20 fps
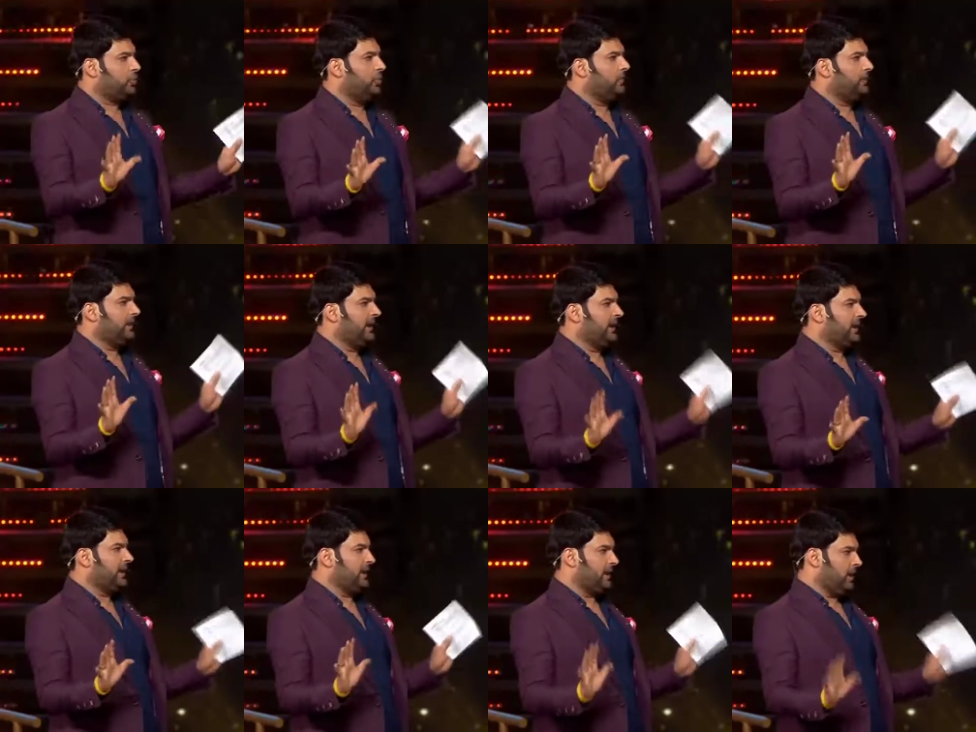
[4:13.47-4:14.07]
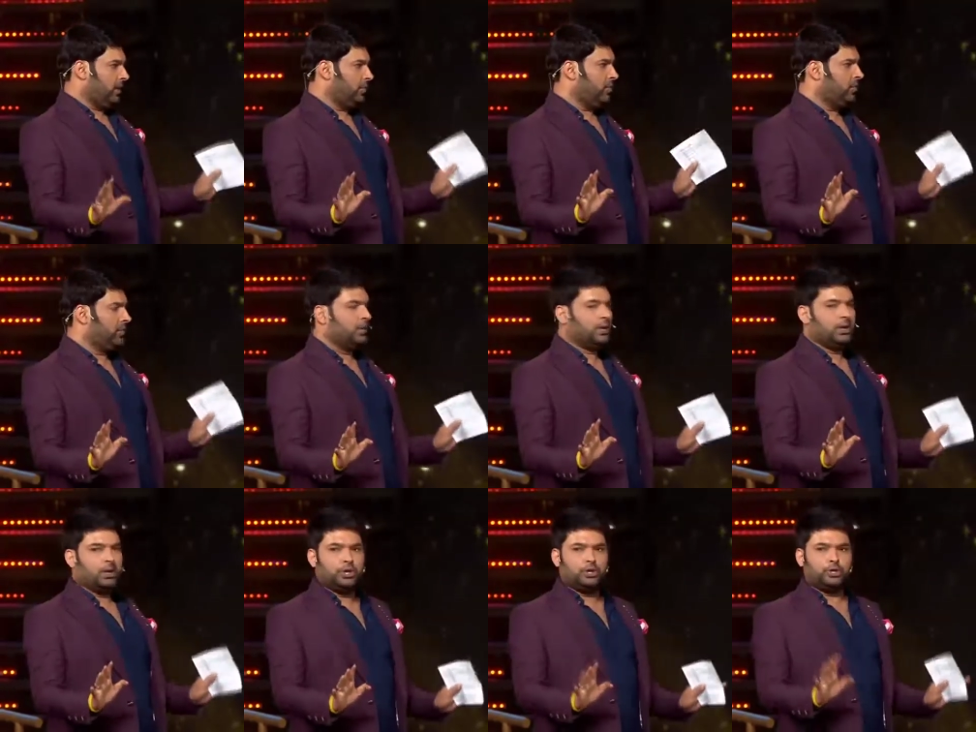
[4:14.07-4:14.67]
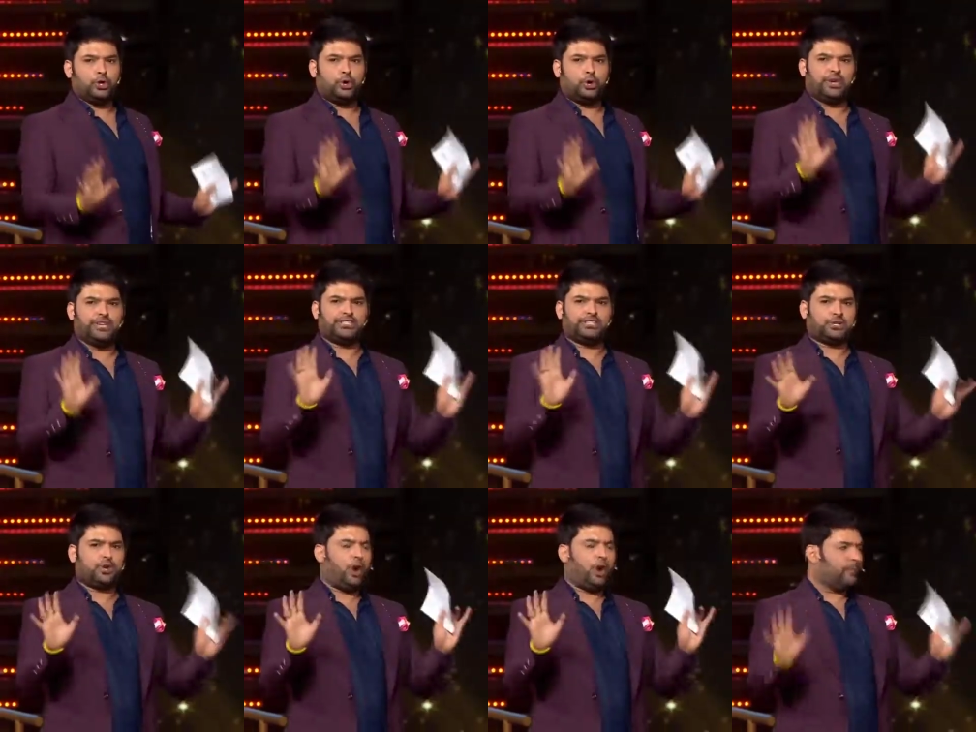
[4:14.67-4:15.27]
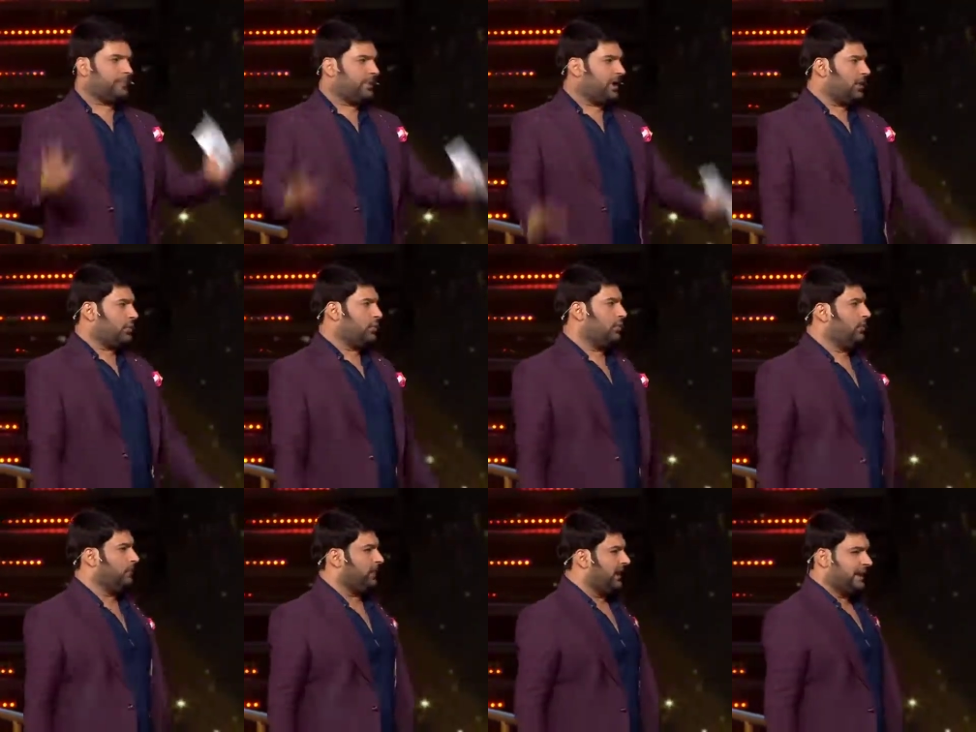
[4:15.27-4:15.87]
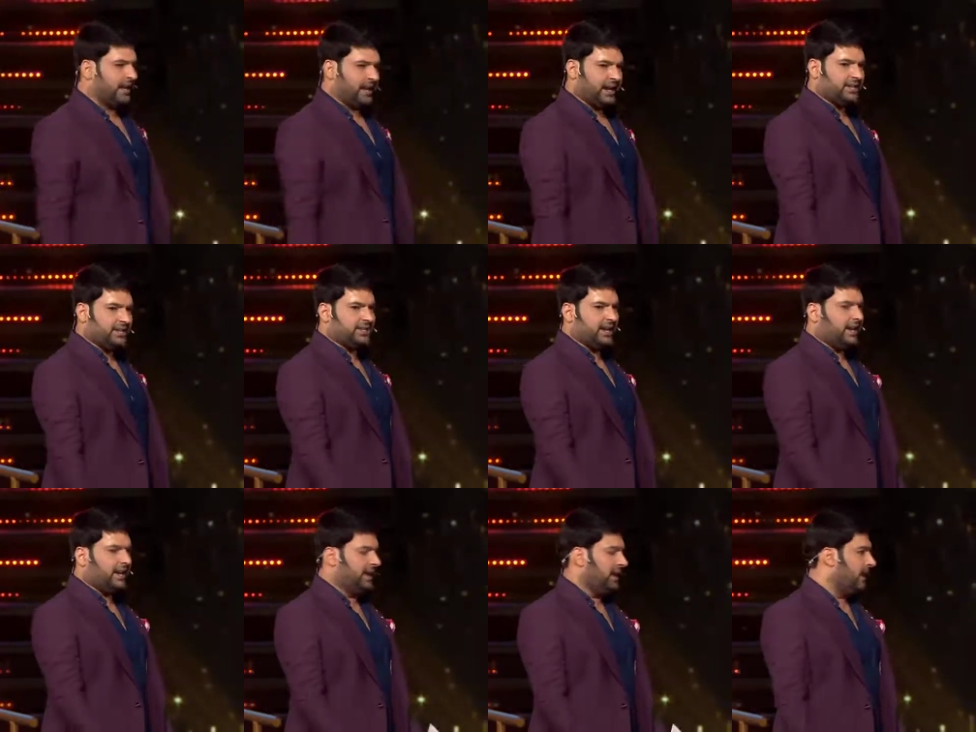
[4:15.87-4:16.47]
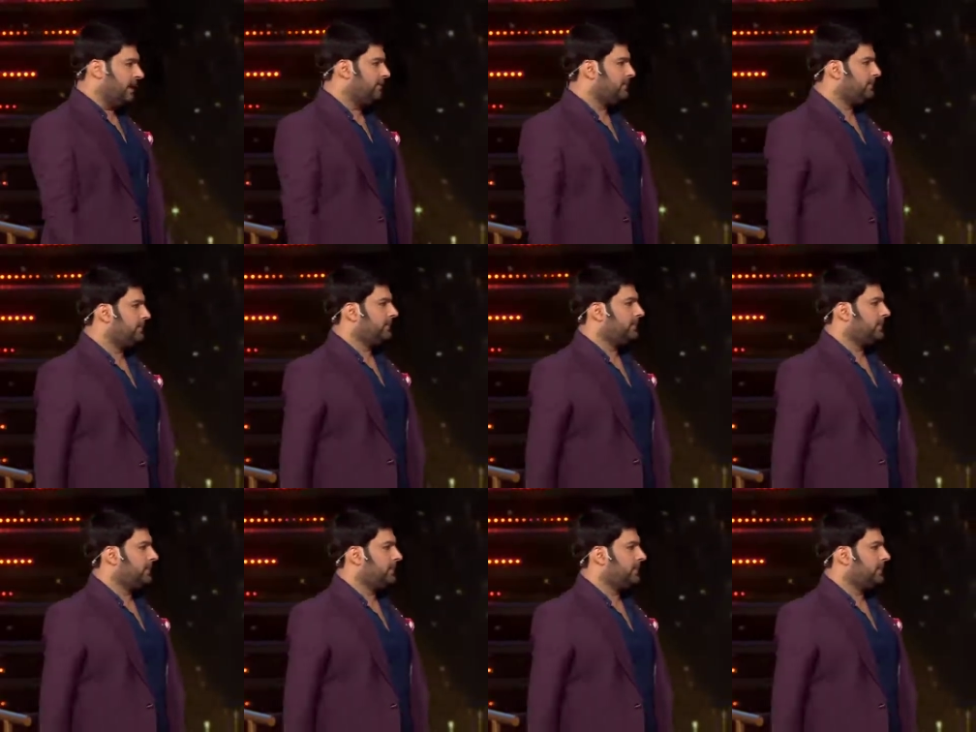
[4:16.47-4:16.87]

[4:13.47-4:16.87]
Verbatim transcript: रोल प्ले करना हो तो किस कॉप का रोल प्ले करना चाहेंगे आप